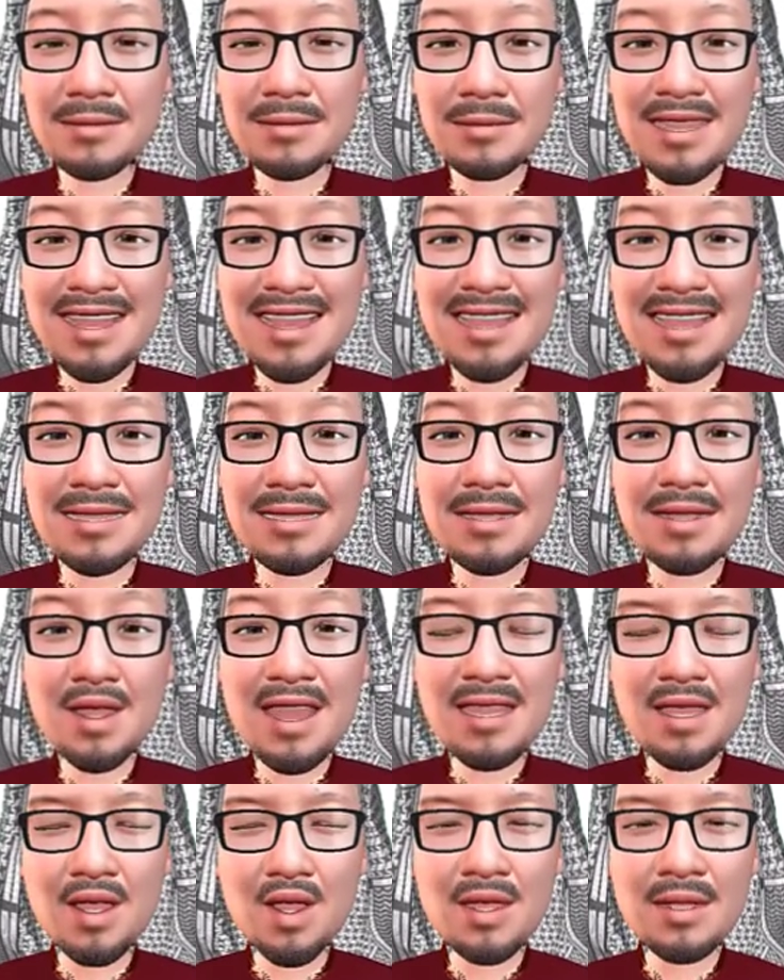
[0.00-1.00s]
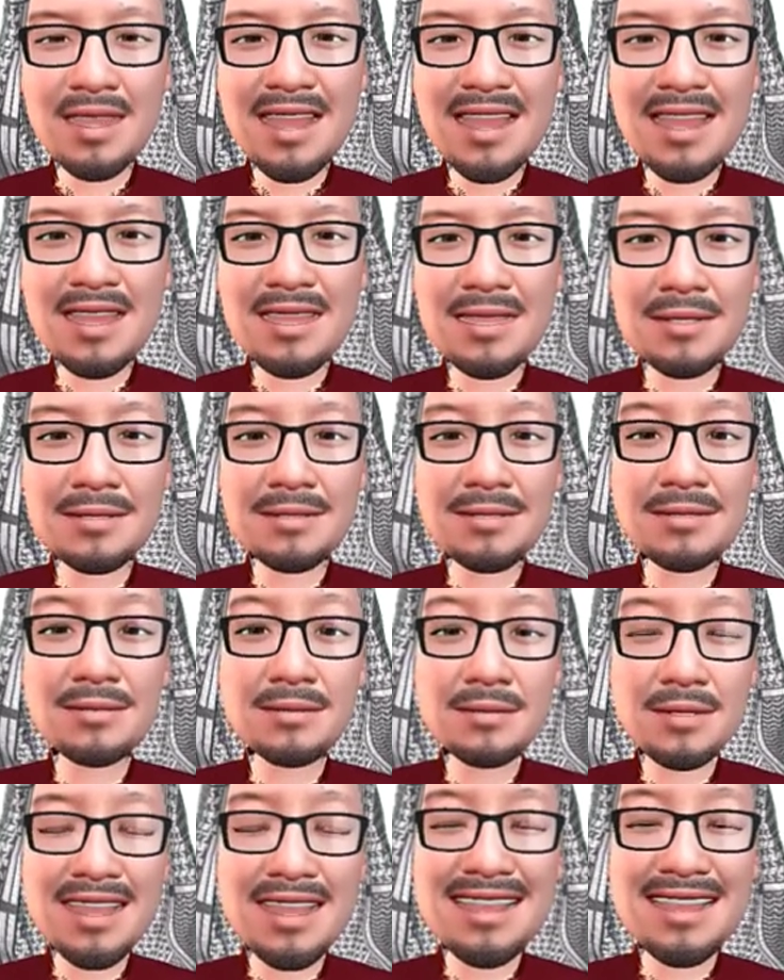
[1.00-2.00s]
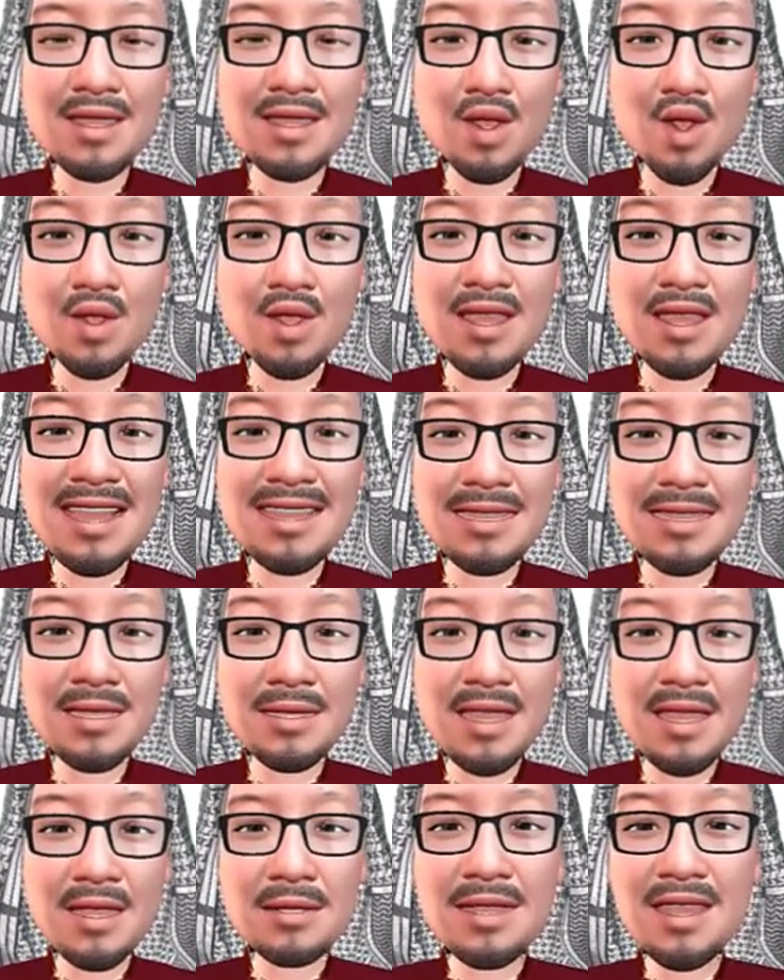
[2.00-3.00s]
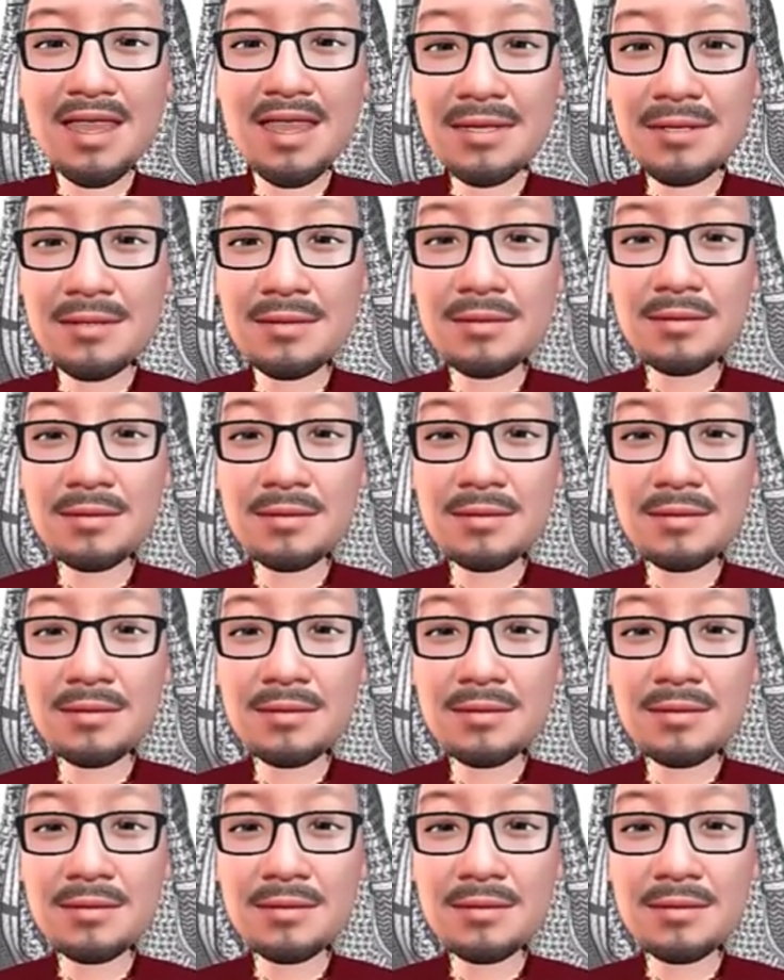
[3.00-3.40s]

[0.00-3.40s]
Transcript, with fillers: yang manutnya ya yang mempunyai sifatnya.